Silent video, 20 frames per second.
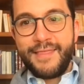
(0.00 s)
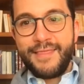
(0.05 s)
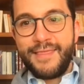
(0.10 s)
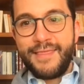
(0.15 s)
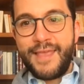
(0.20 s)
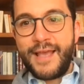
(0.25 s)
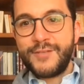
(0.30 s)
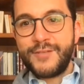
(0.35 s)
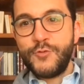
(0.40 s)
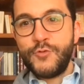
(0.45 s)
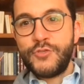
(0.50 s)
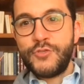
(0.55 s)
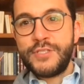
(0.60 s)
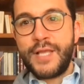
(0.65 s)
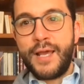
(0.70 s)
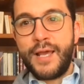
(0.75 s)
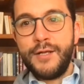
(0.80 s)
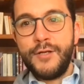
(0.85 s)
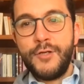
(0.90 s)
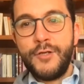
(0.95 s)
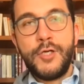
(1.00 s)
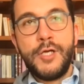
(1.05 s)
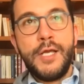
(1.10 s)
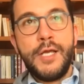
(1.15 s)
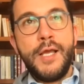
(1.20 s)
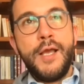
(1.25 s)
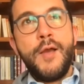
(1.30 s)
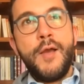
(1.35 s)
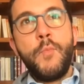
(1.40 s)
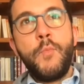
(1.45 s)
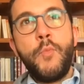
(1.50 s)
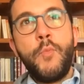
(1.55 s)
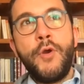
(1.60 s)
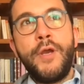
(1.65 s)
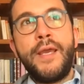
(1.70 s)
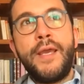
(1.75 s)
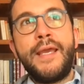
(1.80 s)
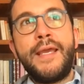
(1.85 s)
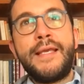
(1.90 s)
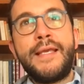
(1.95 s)
De asustarlo,
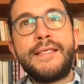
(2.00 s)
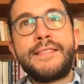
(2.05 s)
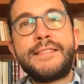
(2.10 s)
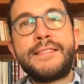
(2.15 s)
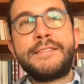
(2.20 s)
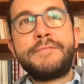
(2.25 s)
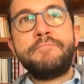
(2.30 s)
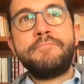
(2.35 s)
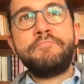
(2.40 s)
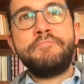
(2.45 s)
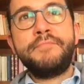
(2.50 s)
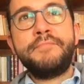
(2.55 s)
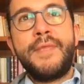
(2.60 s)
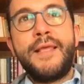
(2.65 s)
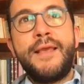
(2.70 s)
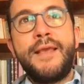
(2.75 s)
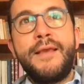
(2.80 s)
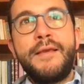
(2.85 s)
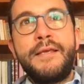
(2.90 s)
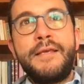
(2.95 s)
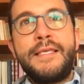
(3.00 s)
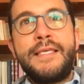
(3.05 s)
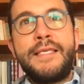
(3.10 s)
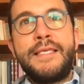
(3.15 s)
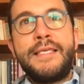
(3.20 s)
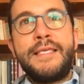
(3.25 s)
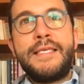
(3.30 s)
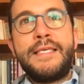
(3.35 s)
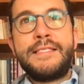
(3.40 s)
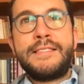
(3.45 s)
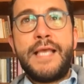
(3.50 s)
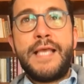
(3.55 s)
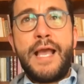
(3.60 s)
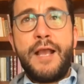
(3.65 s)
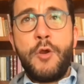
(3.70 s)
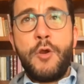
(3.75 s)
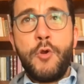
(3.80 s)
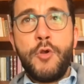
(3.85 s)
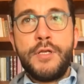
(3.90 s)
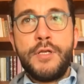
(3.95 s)
pues
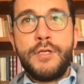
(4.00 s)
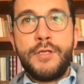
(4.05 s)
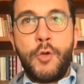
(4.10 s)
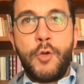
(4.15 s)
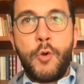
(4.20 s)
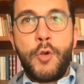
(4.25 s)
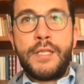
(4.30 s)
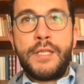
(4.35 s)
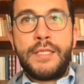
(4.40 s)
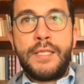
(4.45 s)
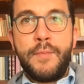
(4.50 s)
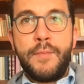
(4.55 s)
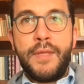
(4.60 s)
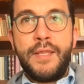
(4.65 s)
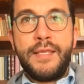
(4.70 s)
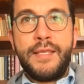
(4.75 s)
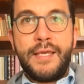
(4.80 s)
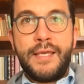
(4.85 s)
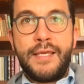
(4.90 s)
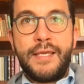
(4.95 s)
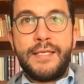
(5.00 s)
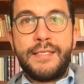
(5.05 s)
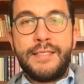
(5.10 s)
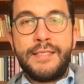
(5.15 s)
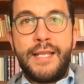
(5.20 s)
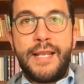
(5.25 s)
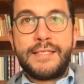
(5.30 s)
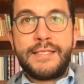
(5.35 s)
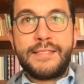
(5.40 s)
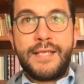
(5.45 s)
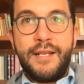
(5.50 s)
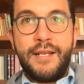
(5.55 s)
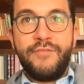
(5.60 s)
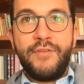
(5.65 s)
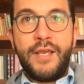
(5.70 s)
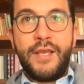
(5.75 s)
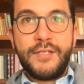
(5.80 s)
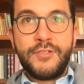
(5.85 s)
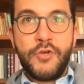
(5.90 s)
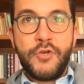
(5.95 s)
quizá con, el tema de, las
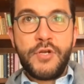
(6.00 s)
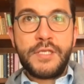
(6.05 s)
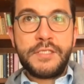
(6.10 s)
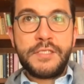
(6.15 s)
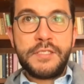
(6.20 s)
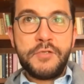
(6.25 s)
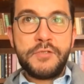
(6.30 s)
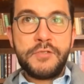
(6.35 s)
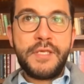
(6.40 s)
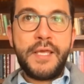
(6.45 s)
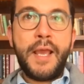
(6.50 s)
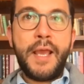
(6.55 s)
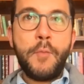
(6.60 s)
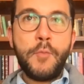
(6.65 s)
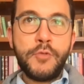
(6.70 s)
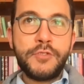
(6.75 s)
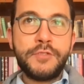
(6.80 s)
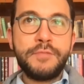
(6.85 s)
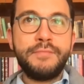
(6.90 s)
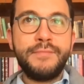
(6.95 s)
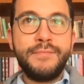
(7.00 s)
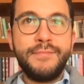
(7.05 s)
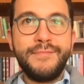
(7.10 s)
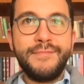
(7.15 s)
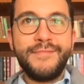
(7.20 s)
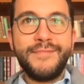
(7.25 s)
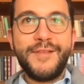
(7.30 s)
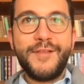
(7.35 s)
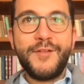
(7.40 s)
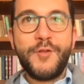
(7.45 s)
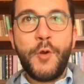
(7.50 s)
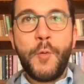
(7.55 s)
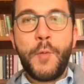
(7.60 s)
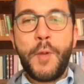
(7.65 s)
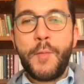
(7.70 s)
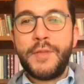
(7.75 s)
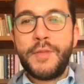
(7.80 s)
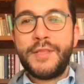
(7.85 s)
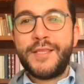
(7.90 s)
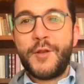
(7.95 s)
calificaciones, ¿eh? o sea, digamos, mm,
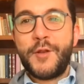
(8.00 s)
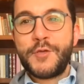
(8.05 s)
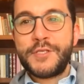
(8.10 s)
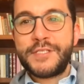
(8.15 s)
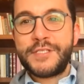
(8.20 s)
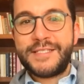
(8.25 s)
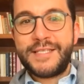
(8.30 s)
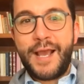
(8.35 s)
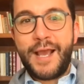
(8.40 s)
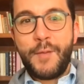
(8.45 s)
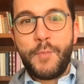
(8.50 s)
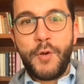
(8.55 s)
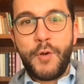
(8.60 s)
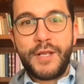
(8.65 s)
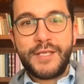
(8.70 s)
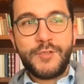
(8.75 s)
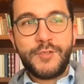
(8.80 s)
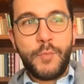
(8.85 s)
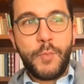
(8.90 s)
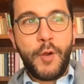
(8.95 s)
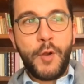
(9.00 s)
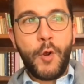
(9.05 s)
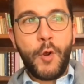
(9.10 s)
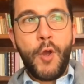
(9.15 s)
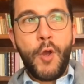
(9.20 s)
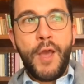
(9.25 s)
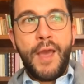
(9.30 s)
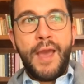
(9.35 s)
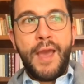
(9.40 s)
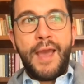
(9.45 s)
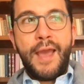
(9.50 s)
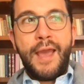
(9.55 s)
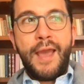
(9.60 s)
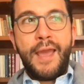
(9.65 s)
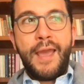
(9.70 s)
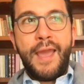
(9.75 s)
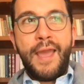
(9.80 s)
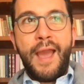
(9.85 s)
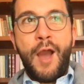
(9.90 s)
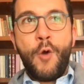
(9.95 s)
obviamente no es que se haga por eso, pero
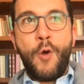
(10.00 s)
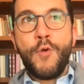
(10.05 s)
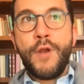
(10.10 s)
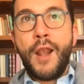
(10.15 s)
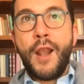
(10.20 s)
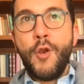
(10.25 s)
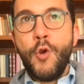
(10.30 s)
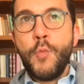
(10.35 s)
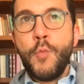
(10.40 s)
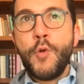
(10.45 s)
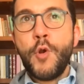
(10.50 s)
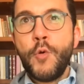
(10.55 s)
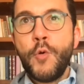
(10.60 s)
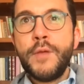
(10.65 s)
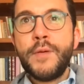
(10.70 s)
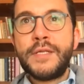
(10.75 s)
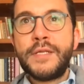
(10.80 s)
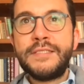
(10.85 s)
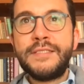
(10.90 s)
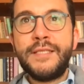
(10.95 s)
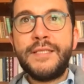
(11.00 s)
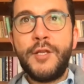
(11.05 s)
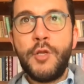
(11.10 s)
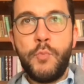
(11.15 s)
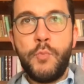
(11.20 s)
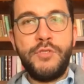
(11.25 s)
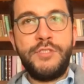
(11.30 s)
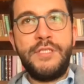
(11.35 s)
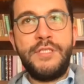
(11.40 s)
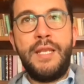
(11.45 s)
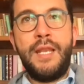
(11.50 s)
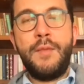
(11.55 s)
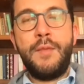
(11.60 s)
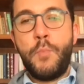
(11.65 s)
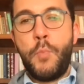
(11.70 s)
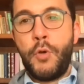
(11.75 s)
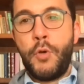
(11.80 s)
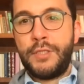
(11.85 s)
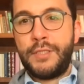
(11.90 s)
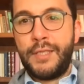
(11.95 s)
eh, a un alumno universitario pues sí le
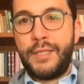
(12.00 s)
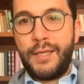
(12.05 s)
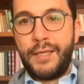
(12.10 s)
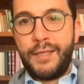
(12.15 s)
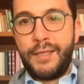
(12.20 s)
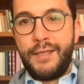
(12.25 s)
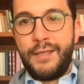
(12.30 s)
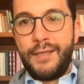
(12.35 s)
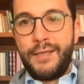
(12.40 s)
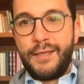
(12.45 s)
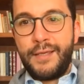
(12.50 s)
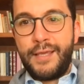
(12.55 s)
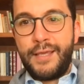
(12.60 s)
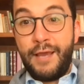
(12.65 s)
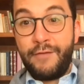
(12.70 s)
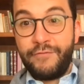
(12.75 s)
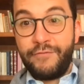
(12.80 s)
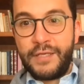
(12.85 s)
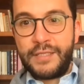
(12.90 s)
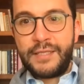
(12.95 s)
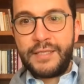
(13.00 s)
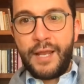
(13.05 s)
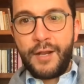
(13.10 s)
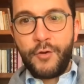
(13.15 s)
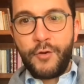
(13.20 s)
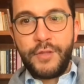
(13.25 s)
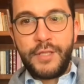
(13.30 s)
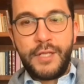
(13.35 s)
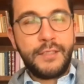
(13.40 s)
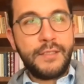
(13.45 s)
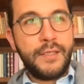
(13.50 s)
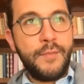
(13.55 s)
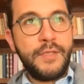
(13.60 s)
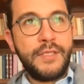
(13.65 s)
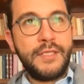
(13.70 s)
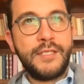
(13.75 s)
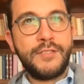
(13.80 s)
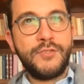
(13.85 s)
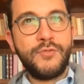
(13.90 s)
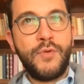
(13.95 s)
importa que afecte algo
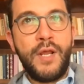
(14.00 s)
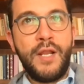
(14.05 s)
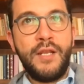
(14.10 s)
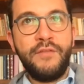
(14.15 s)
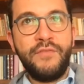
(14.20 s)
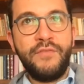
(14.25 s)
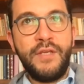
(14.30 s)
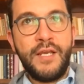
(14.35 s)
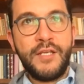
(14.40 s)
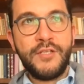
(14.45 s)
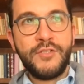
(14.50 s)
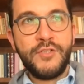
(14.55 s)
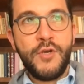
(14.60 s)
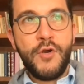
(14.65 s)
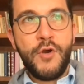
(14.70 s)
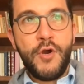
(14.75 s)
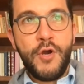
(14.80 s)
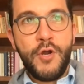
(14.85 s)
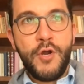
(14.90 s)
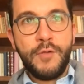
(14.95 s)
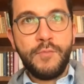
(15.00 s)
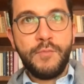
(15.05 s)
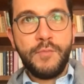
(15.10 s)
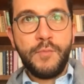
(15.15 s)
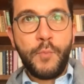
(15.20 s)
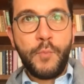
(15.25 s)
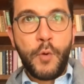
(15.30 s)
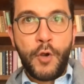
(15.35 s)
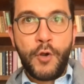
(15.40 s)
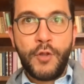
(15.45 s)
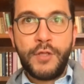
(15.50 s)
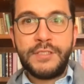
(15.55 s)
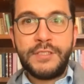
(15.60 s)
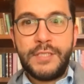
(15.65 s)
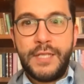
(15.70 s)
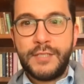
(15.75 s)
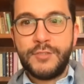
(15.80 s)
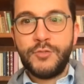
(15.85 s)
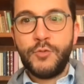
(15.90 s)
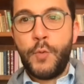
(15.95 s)
directamente a su calificación, por no
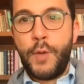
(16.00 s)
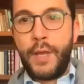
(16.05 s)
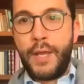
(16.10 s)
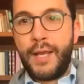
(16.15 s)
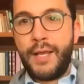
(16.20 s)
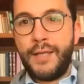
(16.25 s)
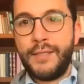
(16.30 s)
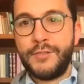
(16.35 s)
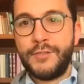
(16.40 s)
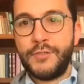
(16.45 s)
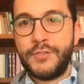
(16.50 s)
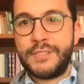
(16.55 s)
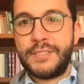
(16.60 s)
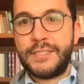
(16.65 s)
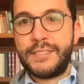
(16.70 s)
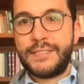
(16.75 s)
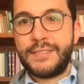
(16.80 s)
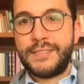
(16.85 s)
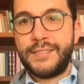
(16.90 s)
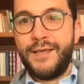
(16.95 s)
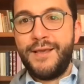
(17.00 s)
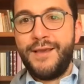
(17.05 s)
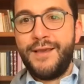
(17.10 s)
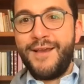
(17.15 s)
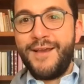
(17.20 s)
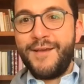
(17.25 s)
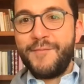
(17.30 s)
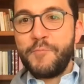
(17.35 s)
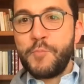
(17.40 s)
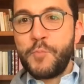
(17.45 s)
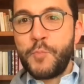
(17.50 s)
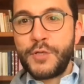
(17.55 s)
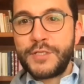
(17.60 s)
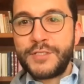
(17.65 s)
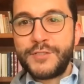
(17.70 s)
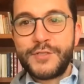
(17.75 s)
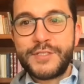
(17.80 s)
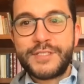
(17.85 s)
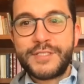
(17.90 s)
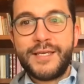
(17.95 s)
decir a su beca, entonces pues
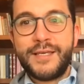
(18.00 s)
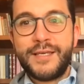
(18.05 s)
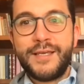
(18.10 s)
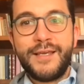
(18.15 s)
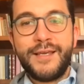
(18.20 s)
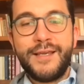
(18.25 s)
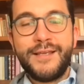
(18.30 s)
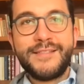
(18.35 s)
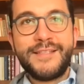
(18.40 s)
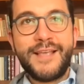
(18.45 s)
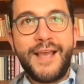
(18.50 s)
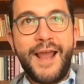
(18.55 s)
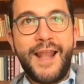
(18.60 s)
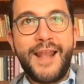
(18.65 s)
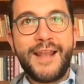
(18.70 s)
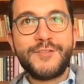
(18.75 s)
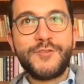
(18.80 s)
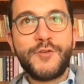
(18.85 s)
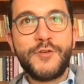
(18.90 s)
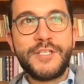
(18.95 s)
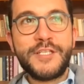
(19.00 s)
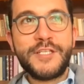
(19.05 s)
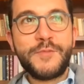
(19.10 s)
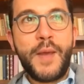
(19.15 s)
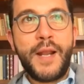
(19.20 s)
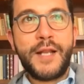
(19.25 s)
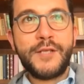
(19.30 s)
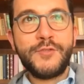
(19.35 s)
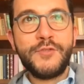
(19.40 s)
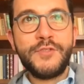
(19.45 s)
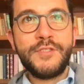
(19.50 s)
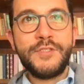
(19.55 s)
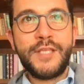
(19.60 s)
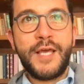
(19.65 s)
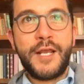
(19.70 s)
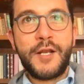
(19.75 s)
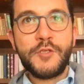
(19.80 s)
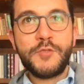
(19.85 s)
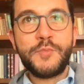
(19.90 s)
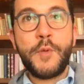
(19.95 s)
no es que se hagan las cosas para
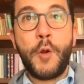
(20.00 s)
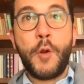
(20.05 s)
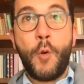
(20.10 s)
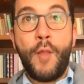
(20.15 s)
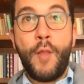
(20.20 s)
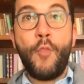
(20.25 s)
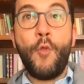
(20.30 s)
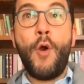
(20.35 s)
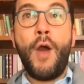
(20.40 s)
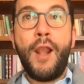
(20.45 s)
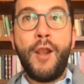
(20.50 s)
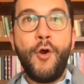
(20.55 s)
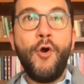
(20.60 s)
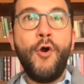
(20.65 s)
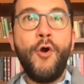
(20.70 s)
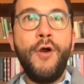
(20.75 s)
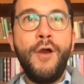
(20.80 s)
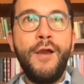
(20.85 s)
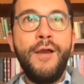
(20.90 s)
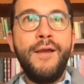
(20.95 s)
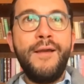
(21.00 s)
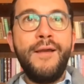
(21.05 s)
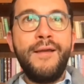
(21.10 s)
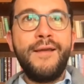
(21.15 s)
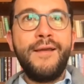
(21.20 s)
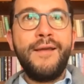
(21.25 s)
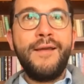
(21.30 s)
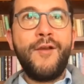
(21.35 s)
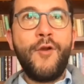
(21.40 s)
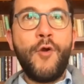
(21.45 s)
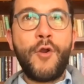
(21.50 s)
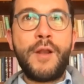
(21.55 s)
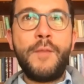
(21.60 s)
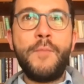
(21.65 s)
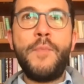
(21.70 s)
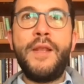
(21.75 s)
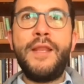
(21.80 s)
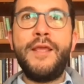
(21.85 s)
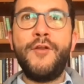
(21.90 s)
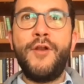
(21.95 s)
asustarlos, pero cuando algo corre
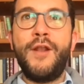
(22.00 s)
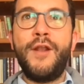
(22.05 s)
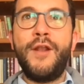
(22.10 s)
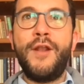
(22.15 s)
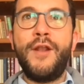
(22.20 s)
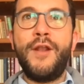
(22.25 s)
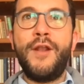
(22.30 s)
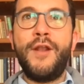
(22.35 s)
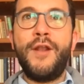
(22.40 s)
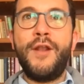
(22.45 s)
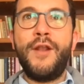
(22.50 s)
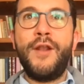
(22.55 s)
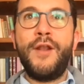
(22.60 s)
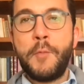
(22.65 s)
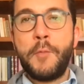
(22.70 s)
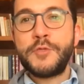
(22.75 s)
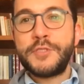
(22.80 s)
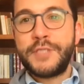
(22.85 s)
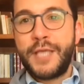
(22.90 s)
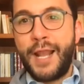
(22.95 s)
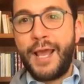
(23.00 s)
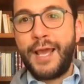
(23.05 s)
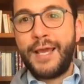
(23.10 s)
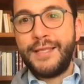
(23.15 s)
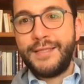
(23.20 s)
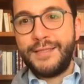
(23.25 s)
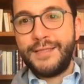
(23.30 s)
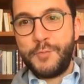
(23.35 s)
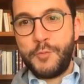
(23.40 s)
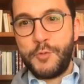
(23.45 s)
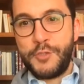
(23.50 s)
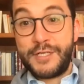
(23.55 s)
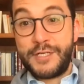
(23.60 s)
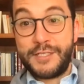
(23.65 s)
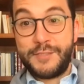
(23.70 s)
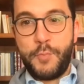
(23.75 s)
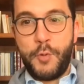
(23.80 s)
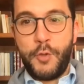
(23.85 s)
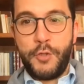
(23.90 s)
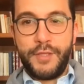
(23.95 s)
en peligro la calificación, digamos que la gente pues
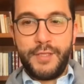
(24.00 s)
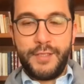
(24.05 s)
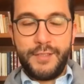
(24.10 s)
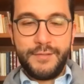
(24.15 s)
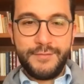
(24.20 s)
responde.